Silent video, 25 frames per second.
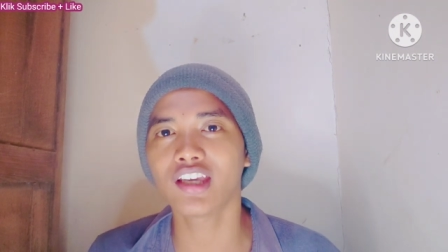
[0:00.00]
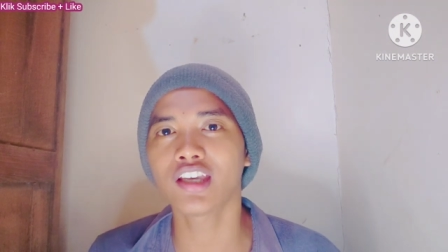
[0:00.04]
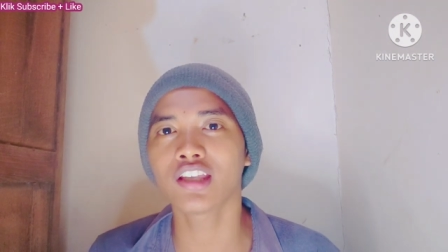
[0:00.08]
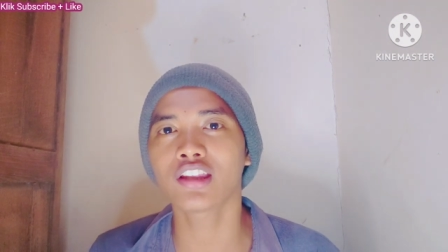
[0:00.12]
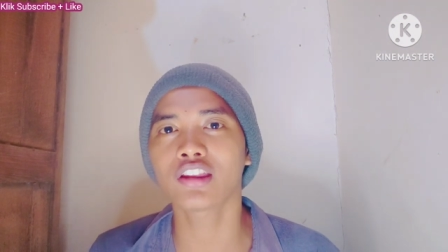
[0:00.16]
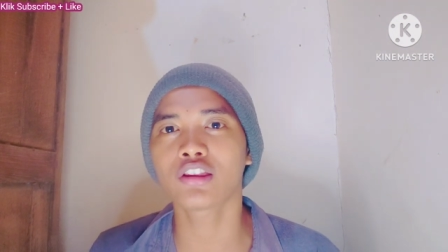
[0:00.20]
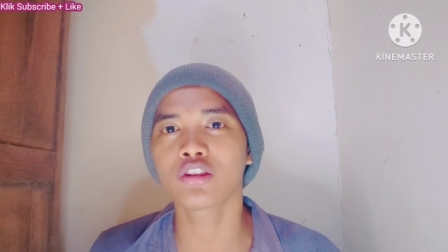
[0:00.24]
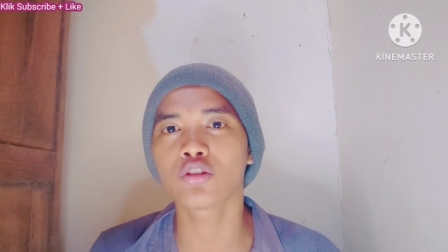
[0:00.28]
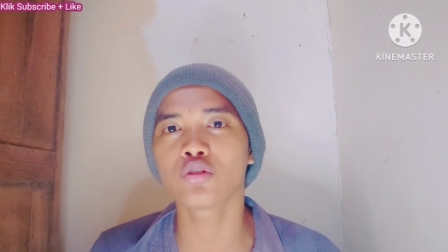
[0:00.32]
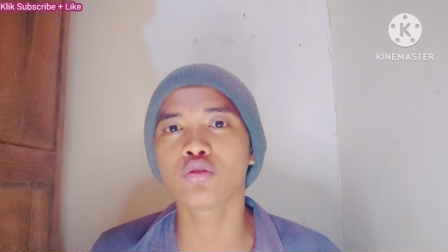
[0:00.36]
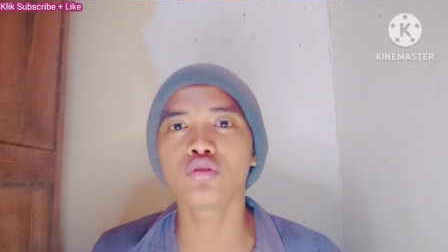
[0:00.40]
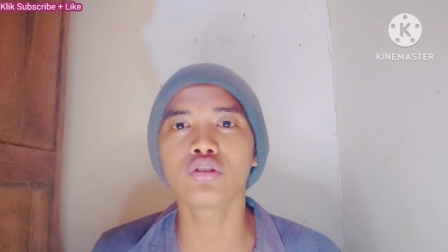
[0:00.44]

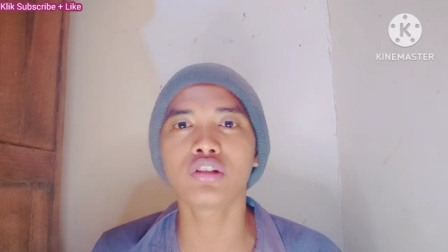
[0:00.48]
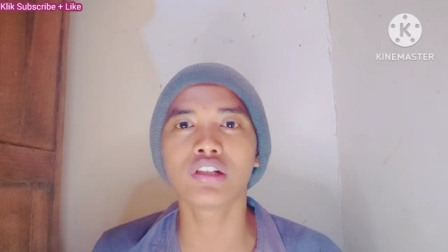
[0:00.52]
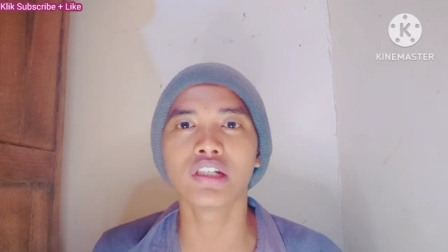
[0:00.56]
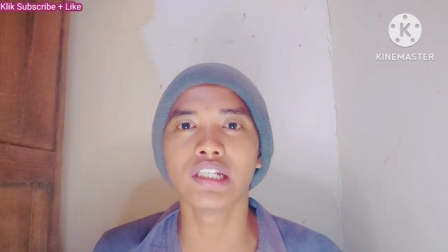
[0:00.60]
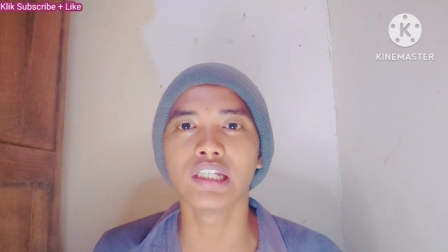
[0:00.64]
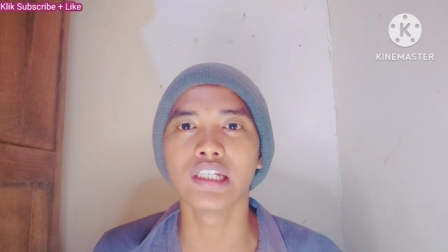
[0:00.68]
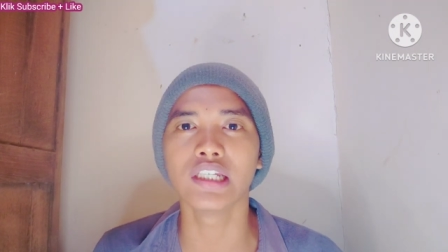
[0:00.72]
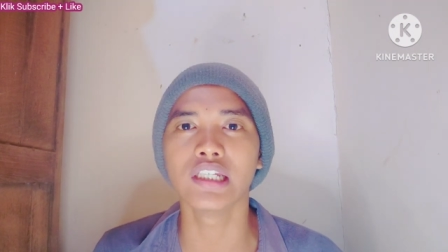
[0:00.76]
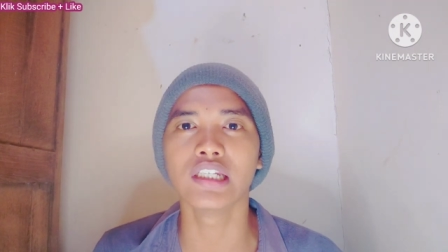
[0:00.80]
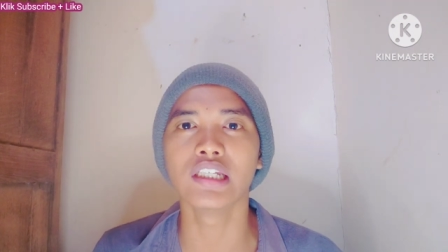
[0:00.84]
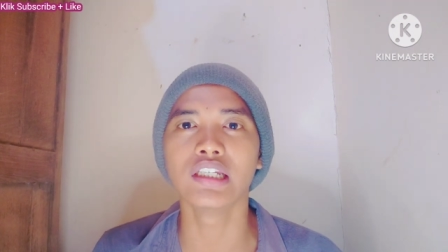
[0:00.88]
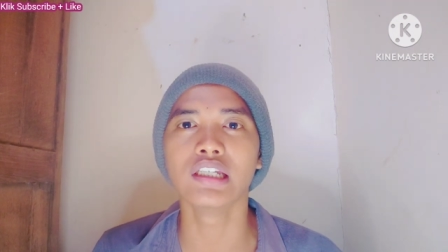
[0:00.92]
itu
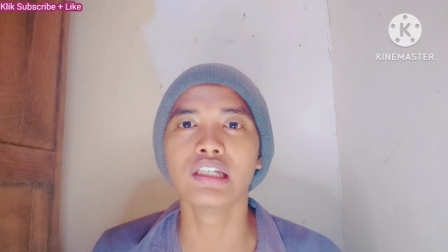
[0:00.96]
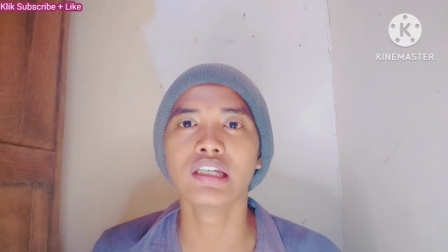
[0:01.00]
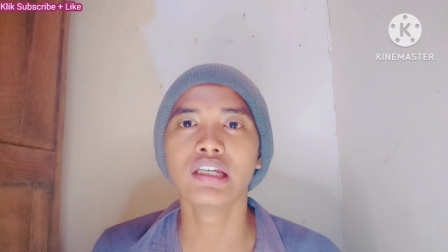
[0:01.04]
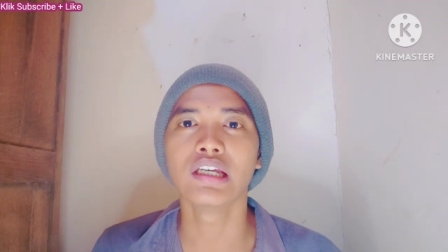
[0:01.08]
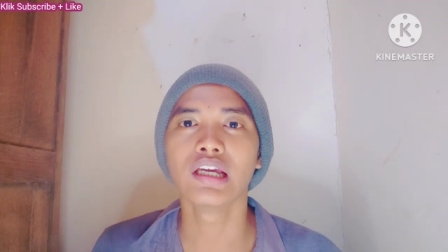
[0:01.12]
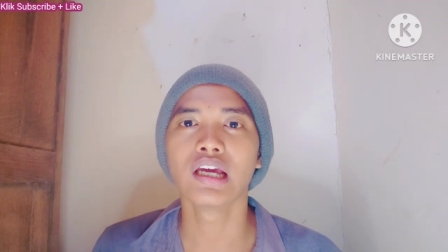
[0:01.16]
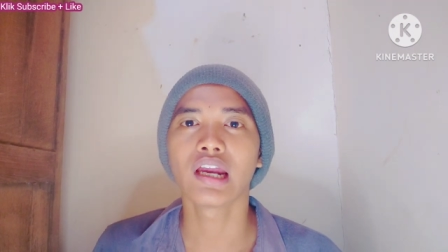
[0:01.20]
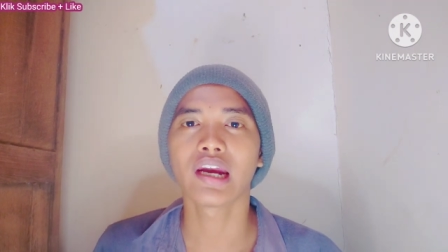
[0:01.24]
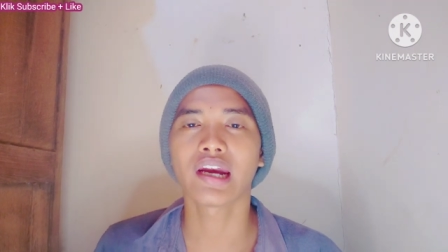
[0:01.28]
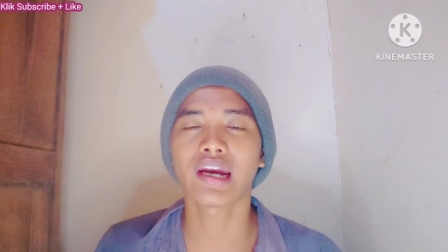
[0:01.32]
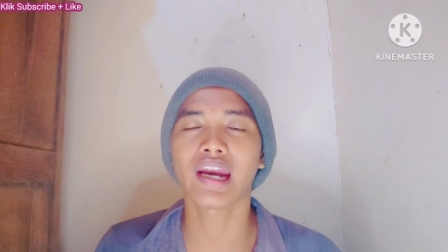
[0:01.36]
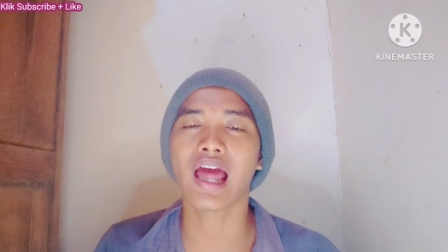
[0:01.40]

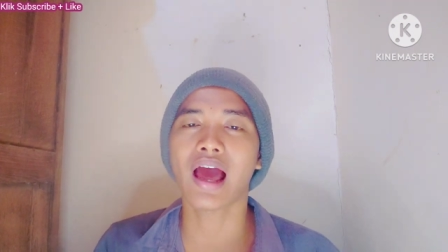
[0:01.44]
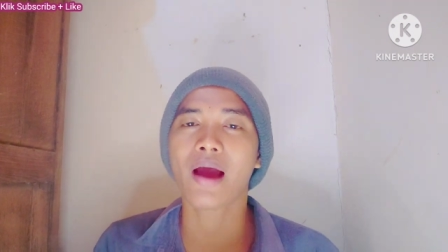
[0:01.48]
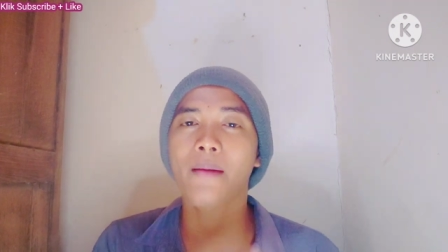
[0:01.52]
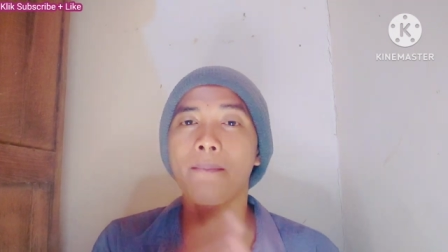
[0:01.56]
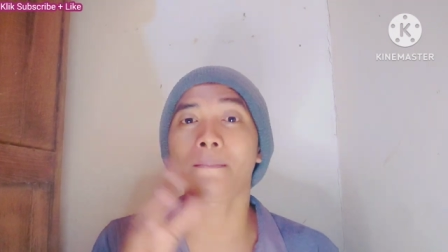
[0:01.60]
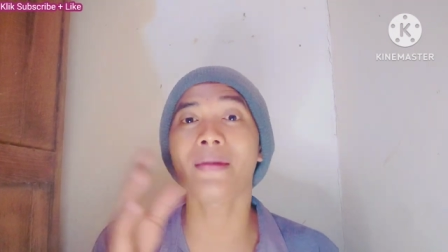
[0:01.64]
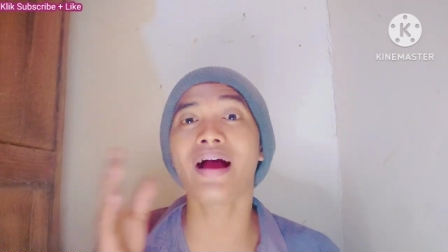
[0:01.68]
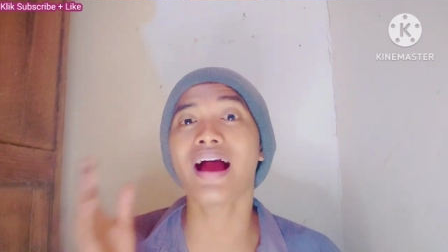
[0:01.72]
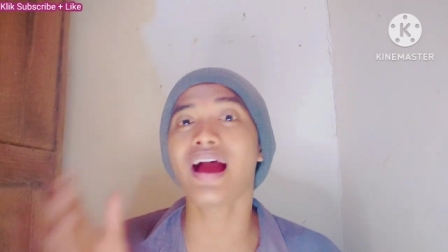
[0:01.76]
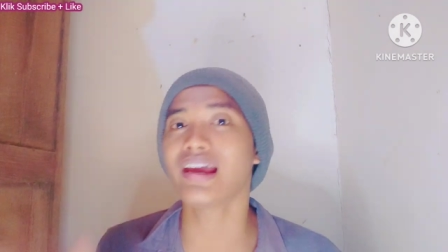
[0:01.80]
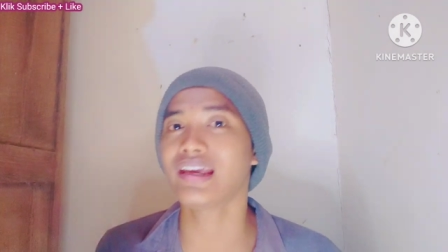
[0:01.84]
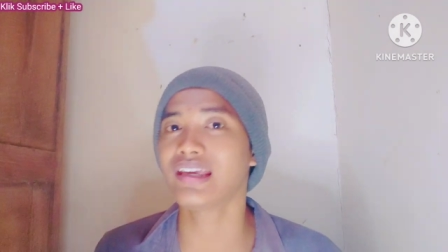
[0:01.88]

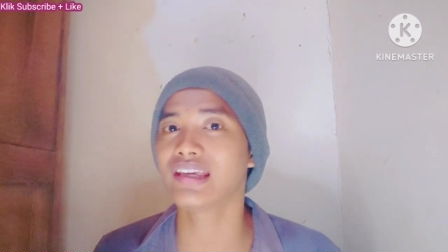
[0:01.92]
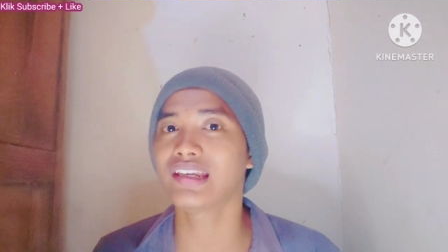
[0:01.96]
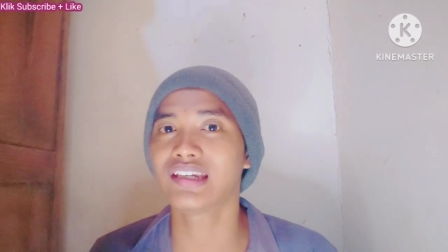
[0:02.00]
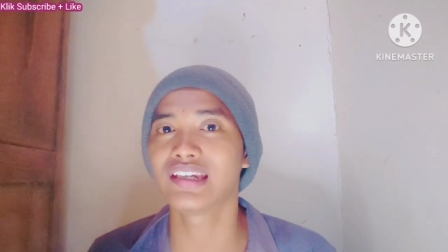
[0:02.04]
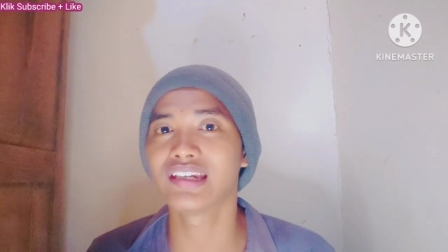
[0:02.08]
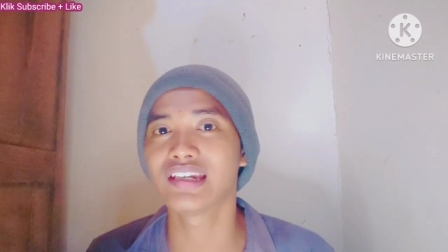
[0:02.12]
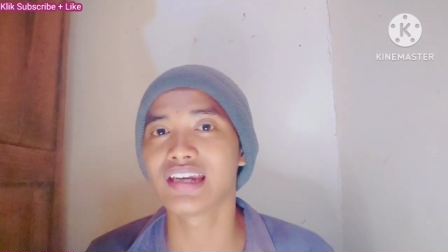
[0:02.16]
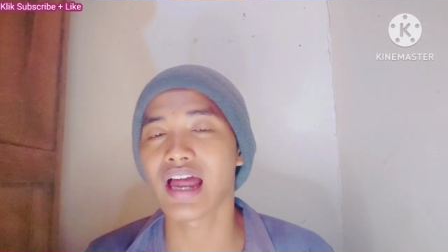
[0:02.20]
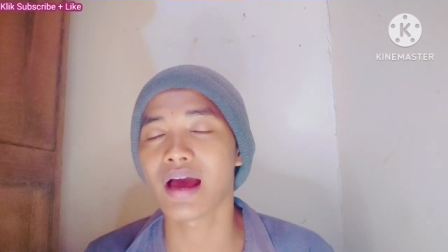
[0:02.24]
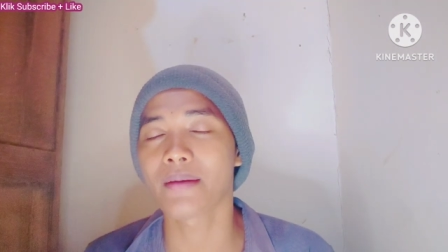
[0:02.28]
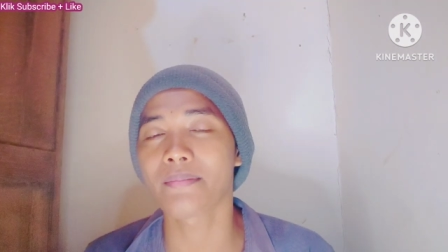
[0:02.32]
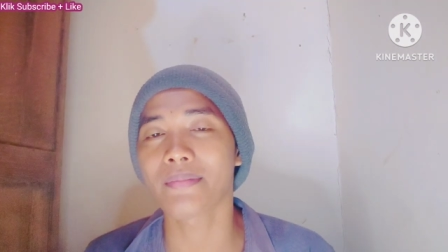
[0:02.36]
dinamai
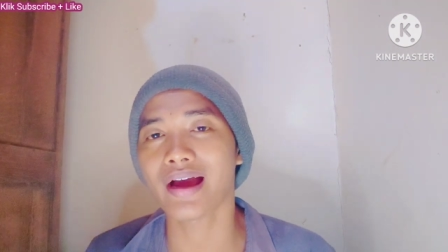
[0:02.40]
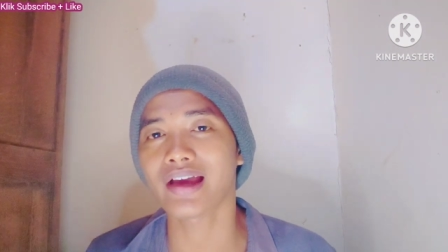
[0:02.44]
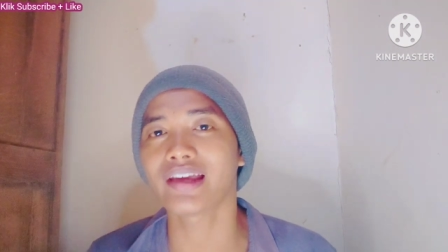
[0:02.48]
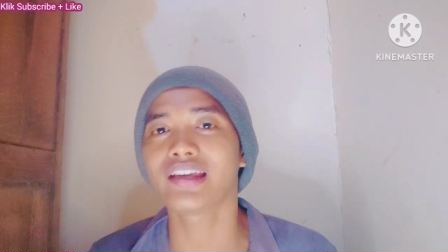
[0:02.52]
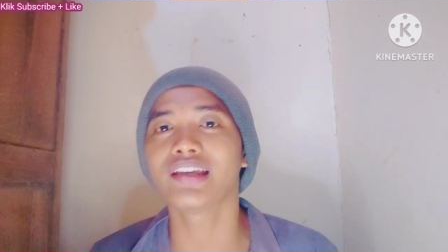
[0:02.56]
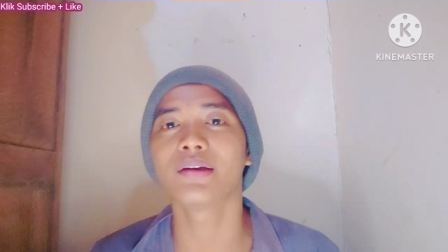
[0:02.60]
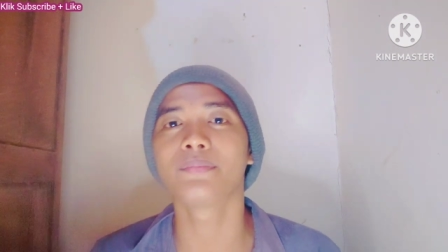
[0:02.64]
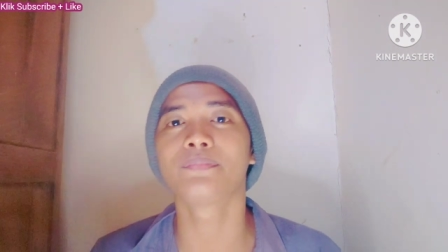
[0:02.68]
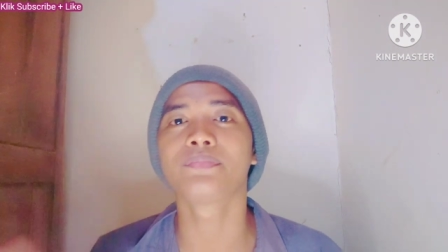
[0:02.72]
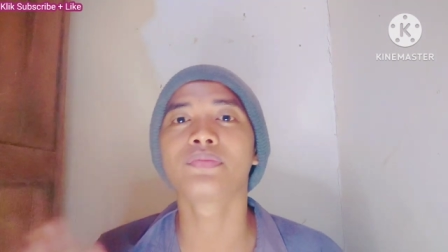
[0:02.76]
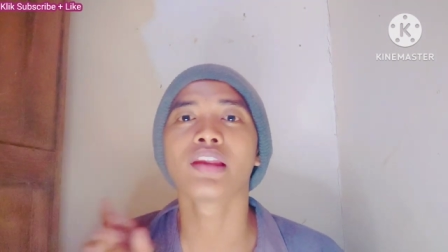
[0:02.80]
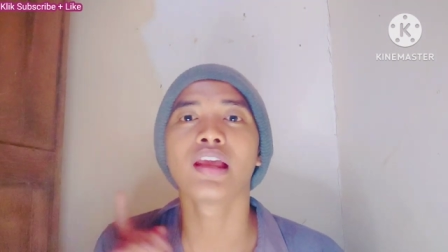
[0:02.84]

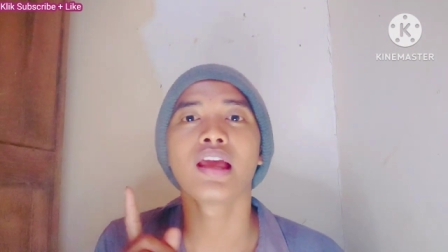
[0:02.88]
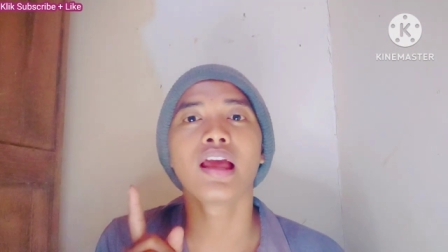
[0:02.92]
dinamai